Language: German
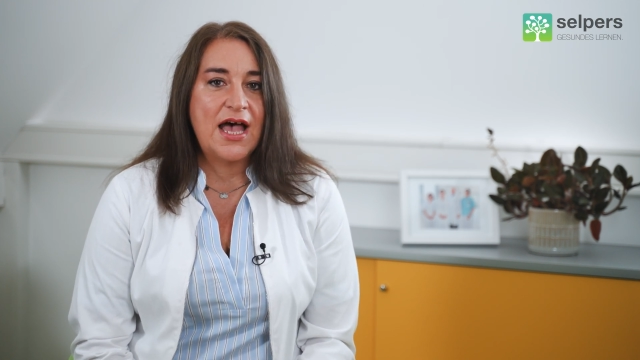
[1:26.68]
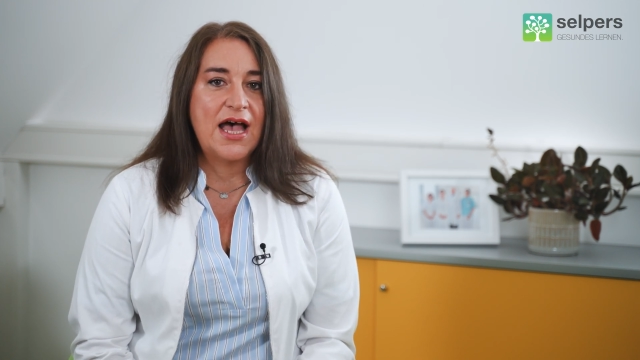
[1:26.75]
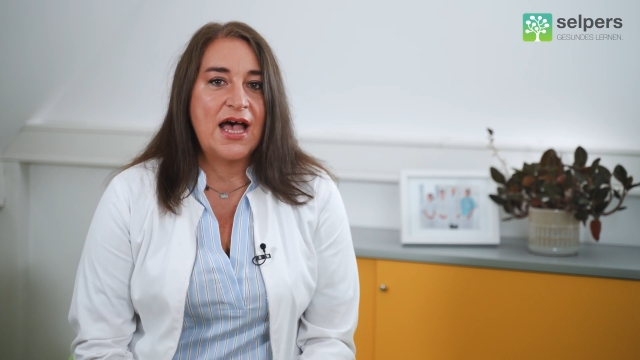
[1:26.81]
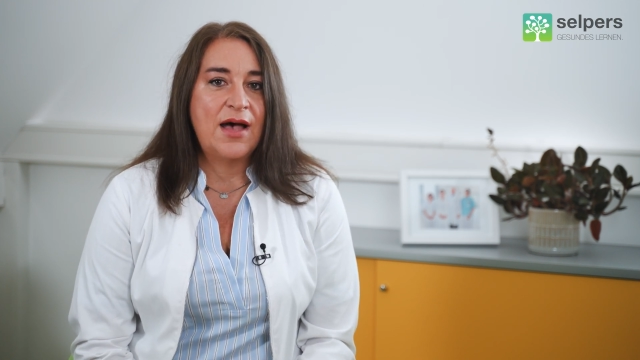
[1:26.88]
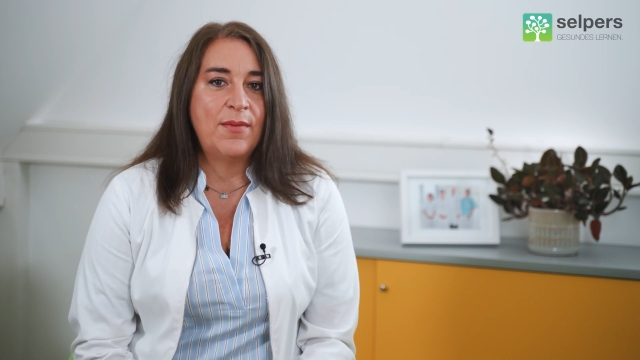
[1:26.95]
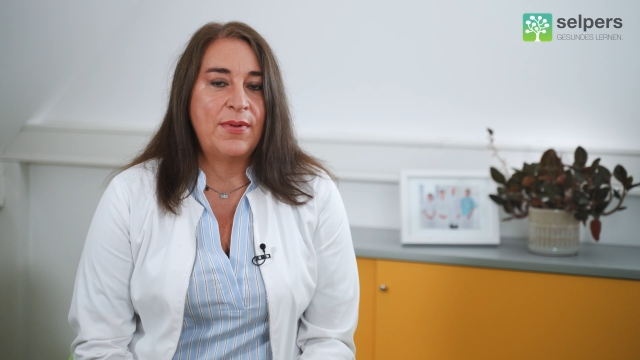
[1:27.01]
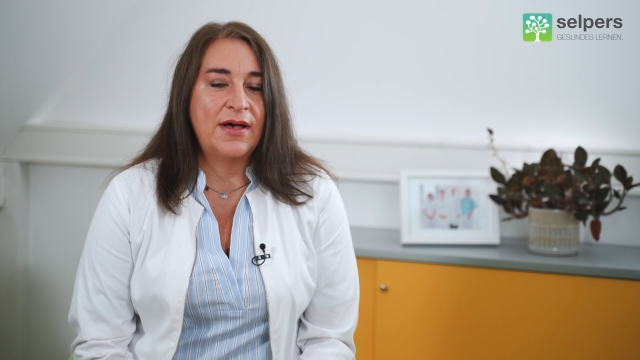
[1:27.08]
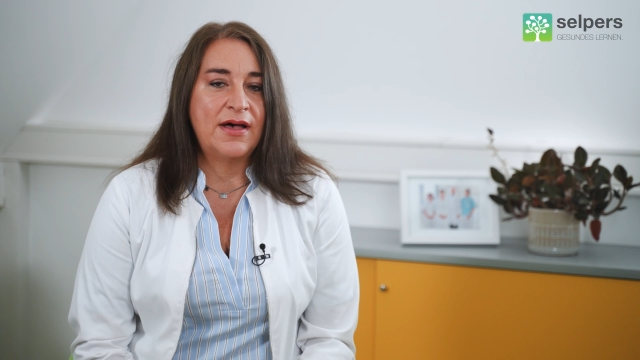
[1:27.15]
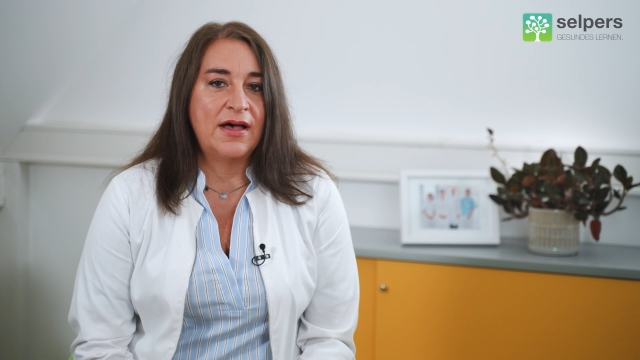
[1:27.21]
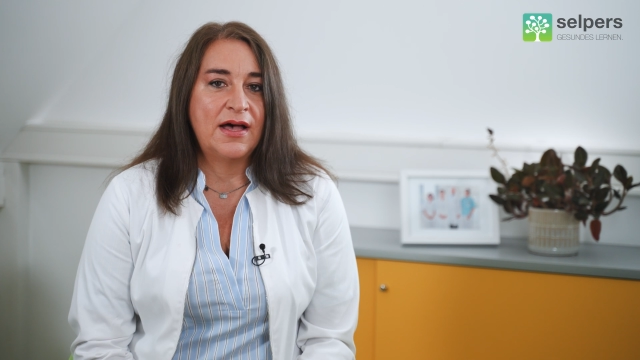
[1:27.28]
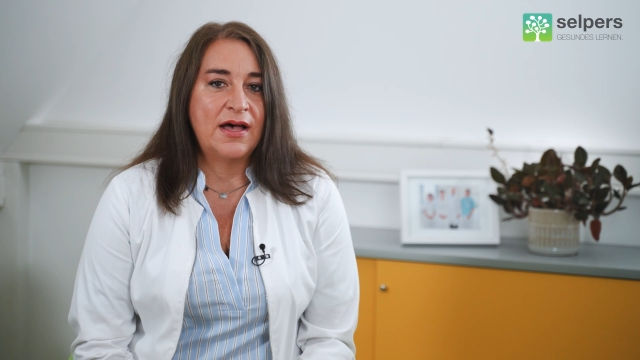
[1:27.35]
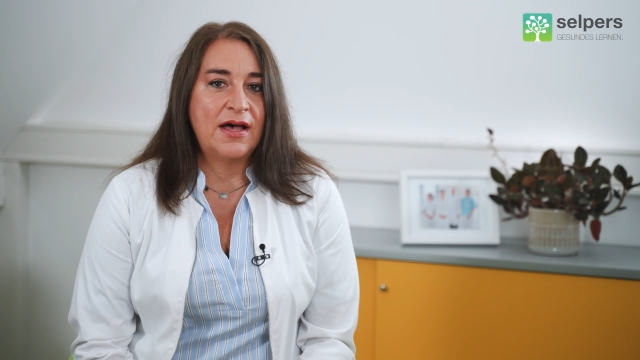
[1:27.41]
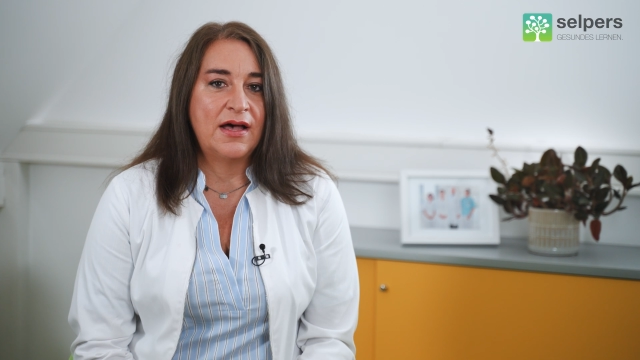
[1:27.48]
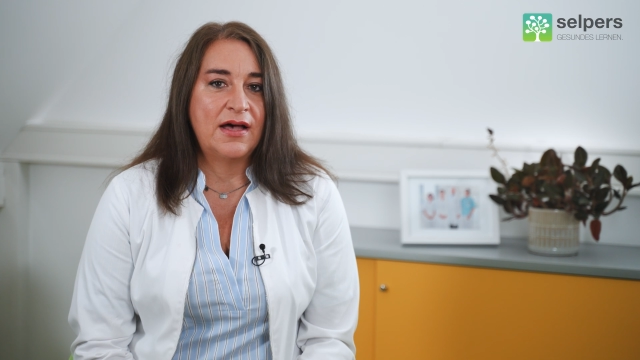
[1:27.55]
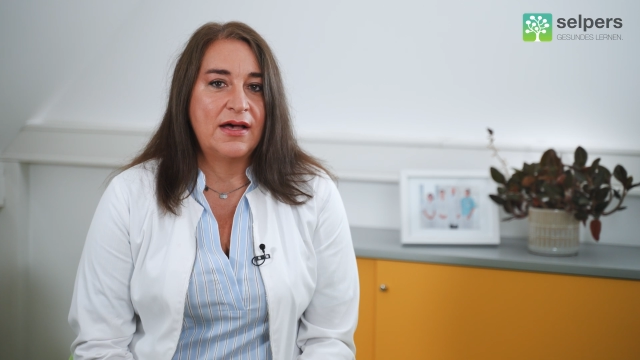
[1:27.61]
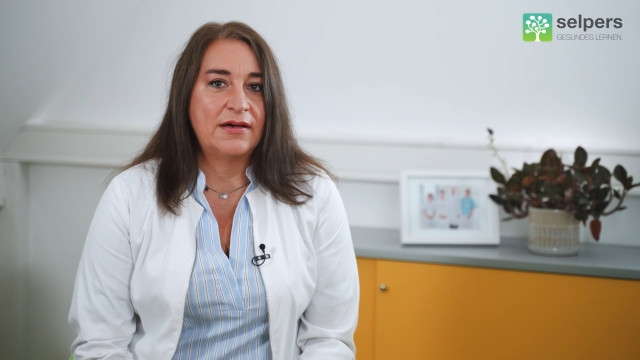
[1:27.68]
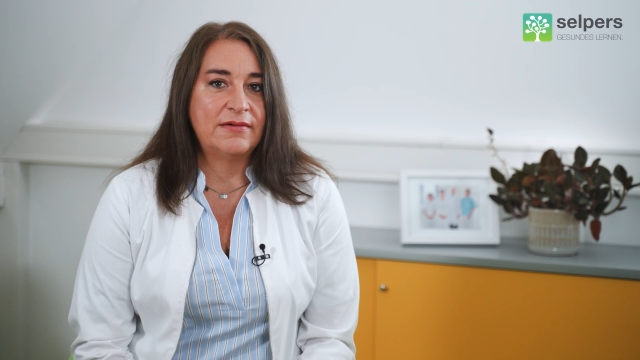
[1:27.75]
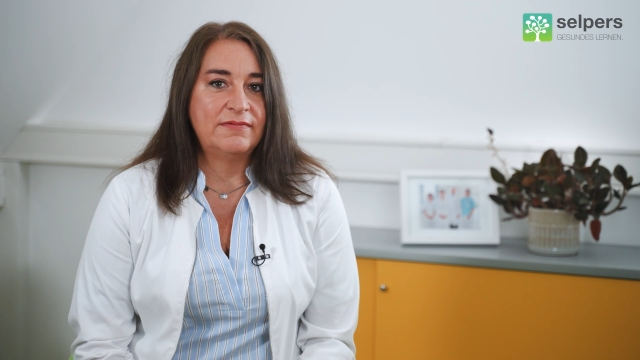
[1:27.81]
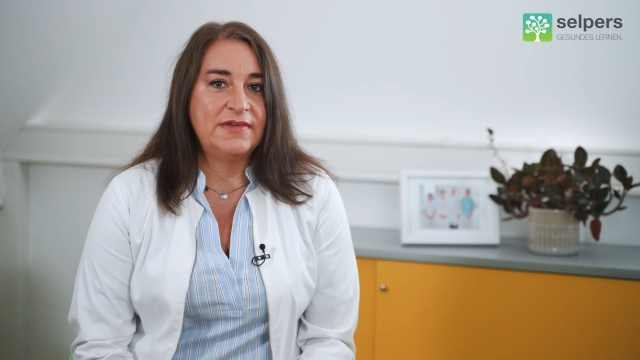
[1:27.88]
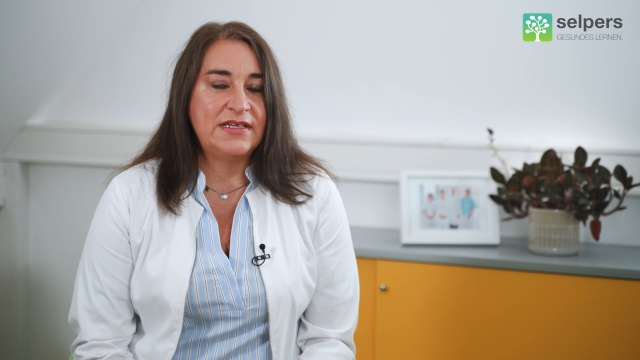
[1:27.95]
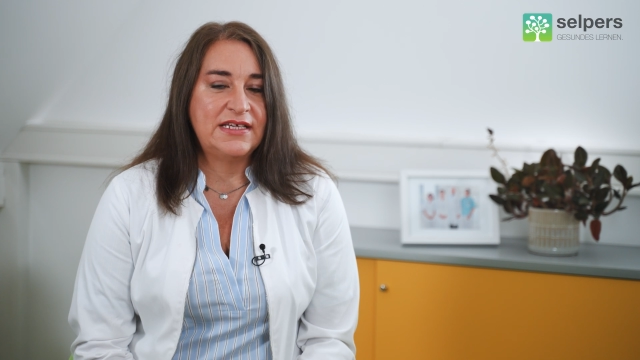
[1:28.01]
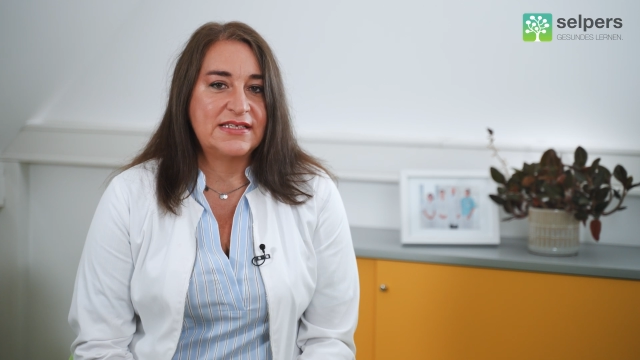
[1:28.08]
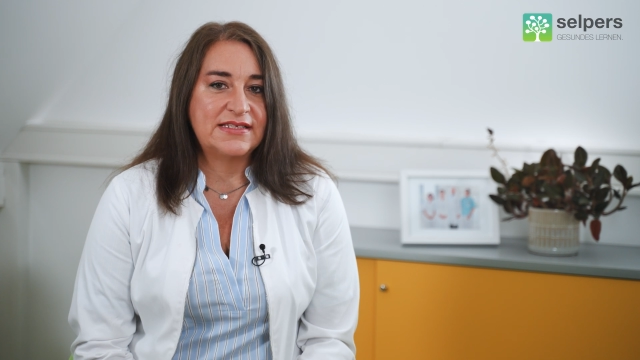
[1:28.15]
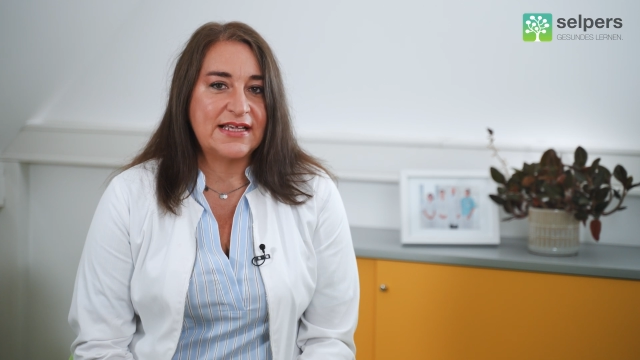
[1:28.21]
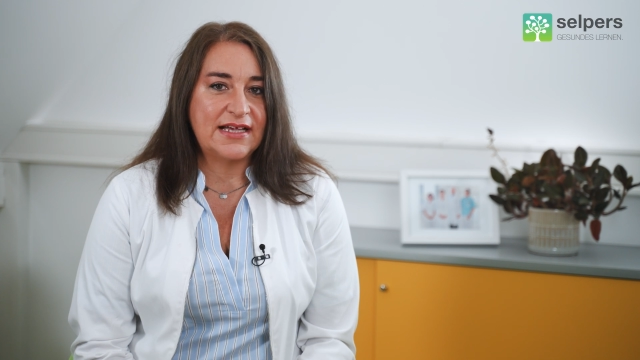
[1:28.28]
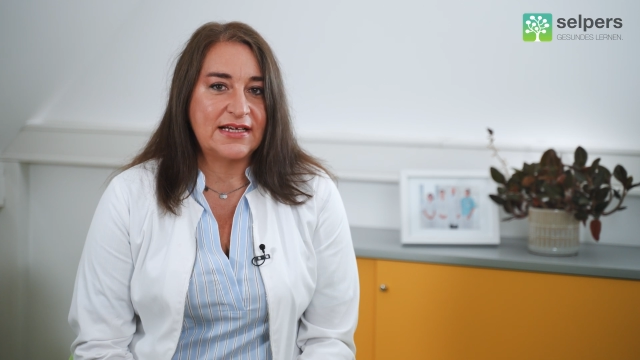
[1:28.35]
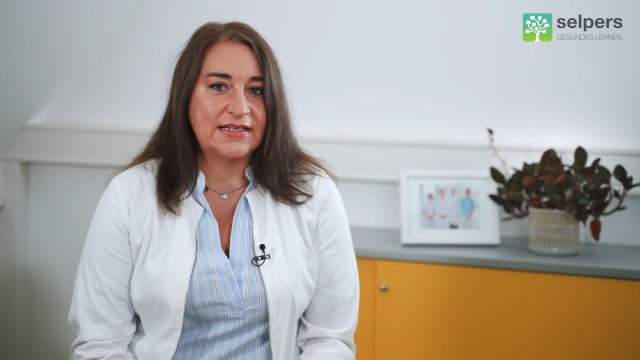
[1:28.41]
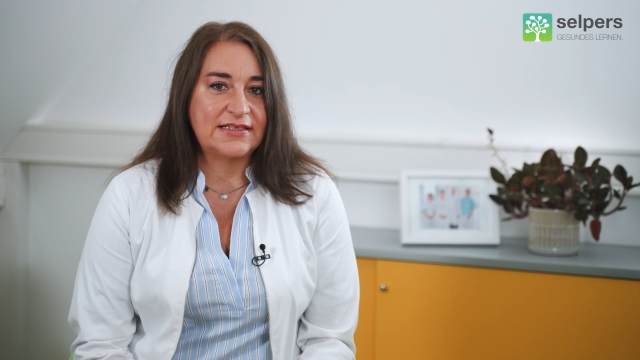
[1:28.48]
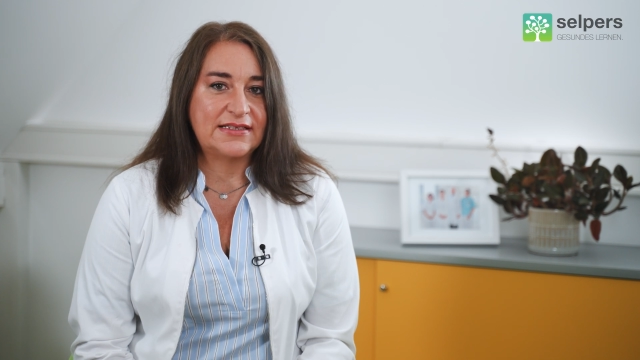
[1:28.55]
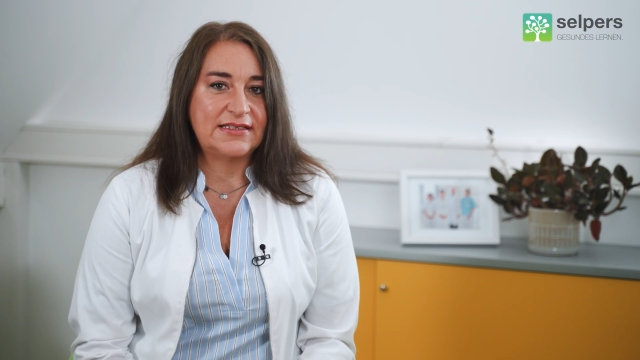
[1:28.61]
Aber wie
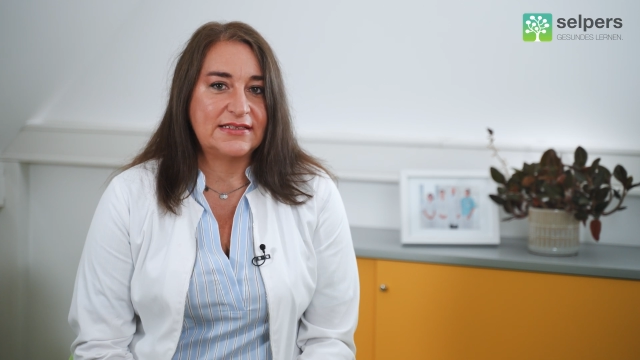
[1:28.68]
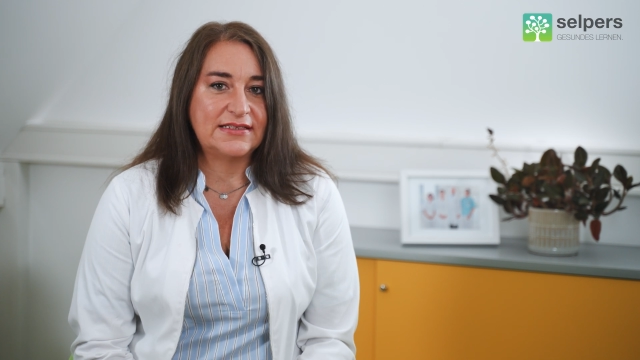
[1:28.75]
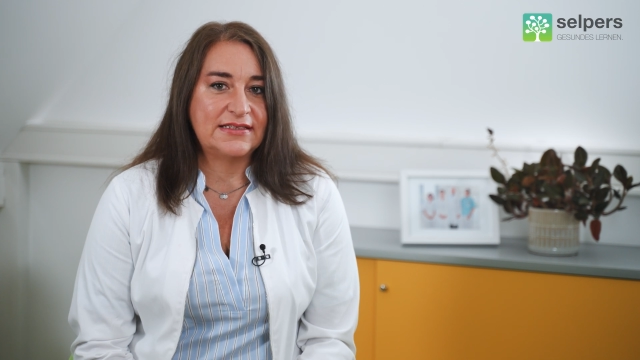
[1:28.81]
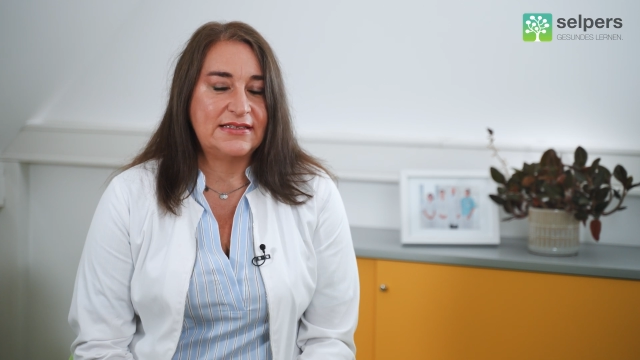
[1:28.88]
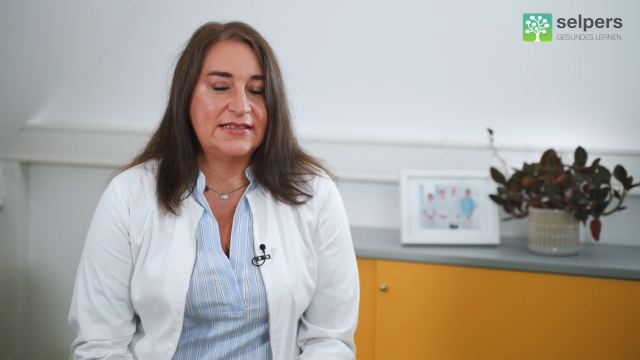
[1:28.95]
gesagt,